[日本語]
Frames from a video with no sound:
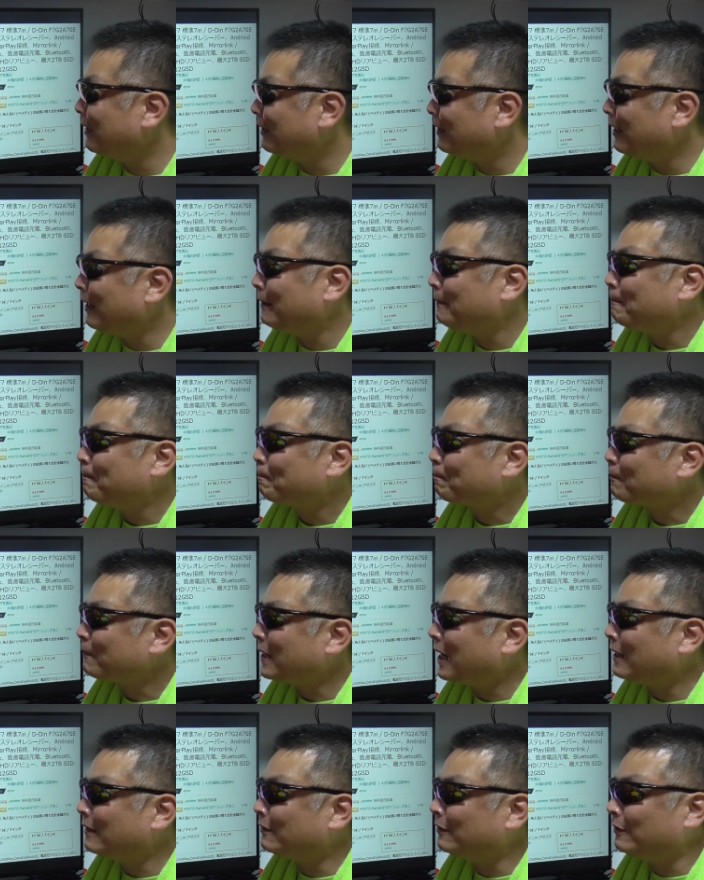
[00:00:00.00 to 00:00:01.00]
でね
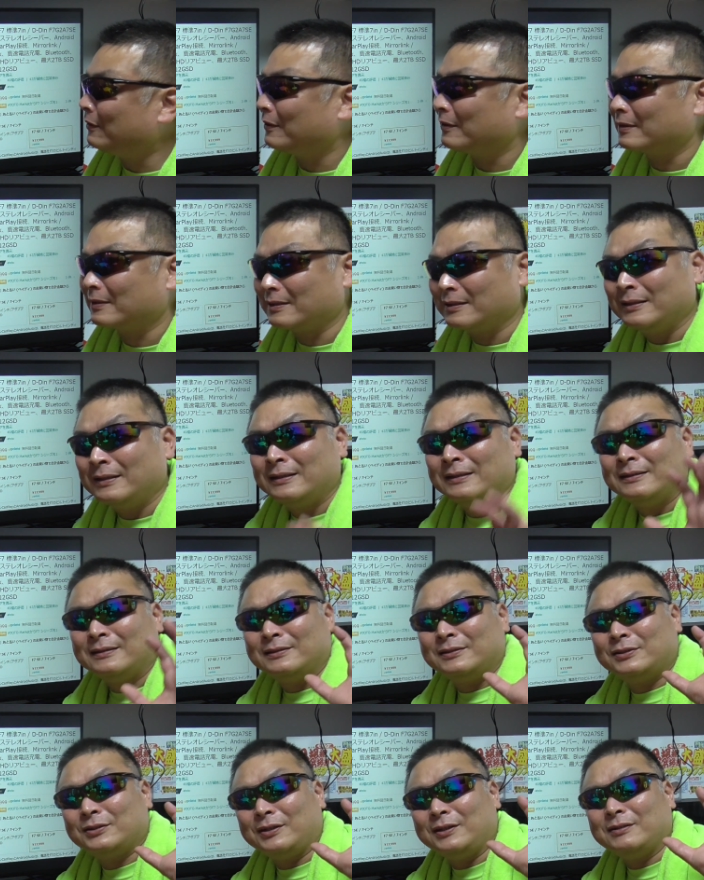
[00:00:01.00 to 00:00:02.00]
あの
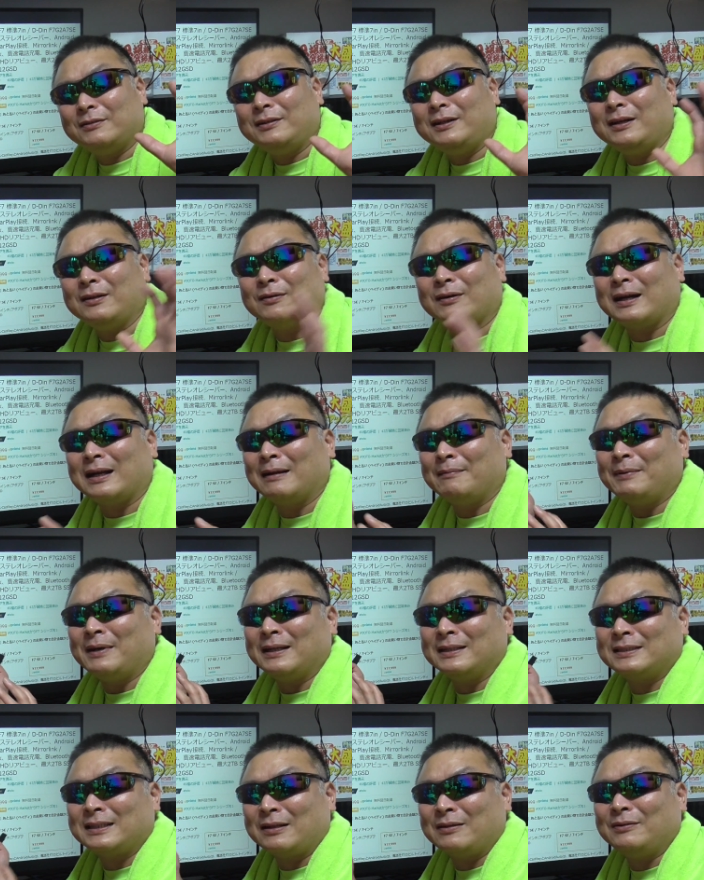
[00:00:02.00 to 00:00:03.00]
J グレードからま
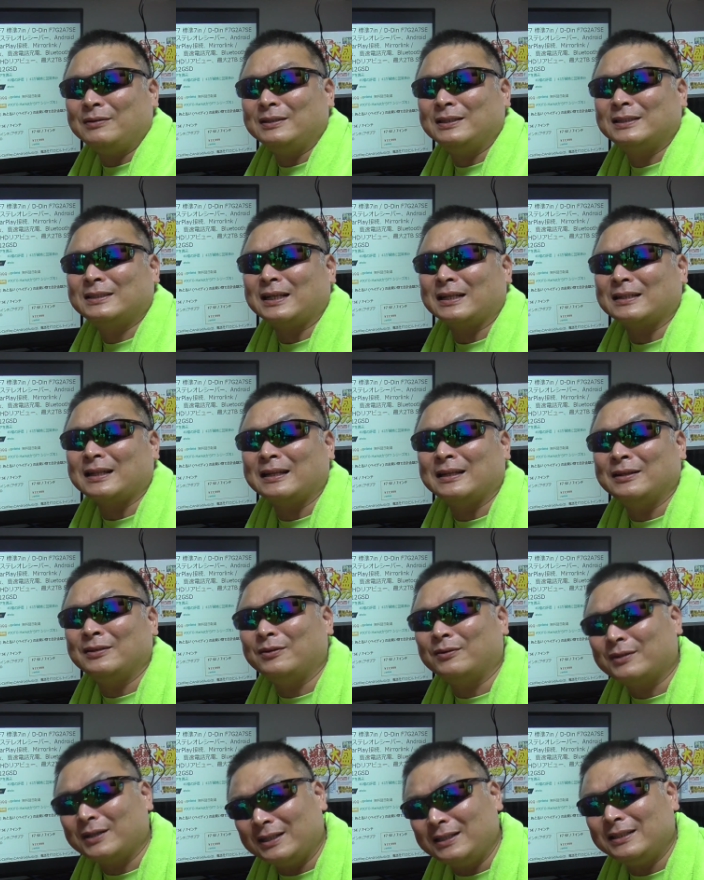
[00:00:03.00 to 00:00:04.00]
あ下の方に来ちゃったんで
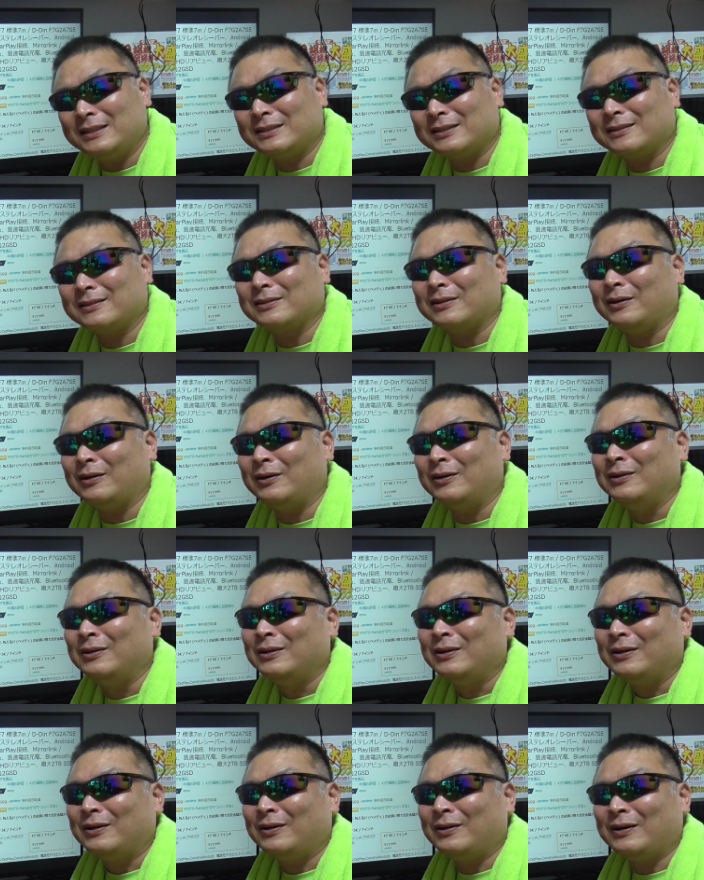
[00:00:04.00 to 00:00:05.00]
余計にちょっと
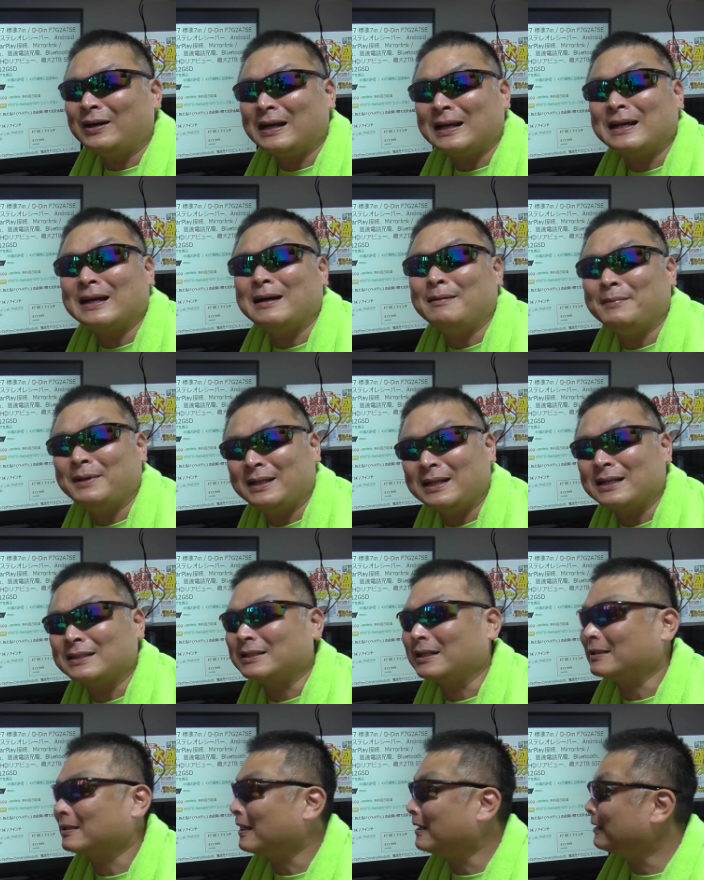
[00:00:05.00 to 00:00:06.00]
穴が目立っ
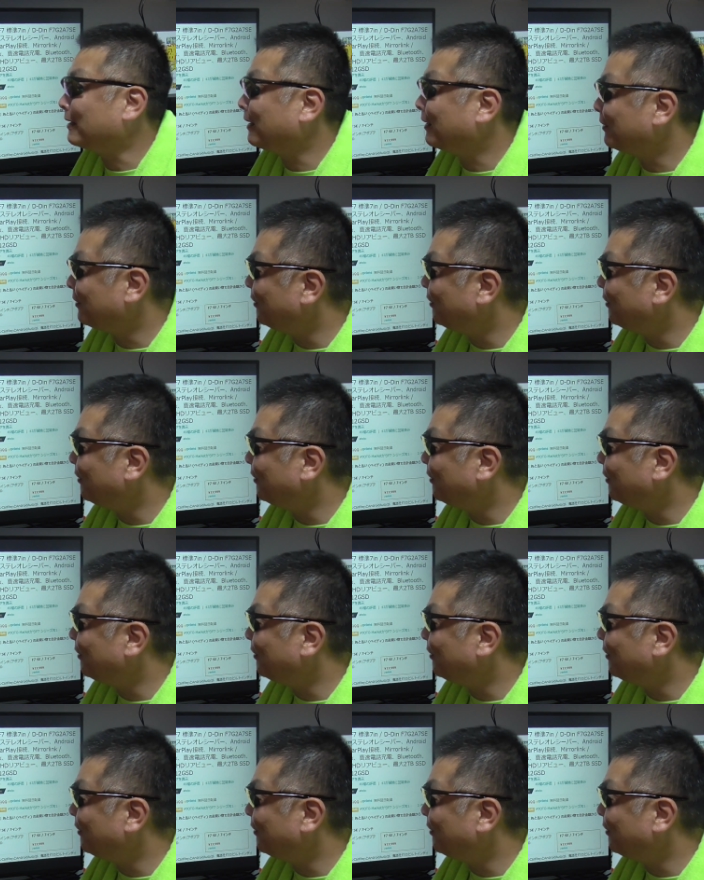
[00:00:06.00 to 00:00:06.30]
ちゃったんだけ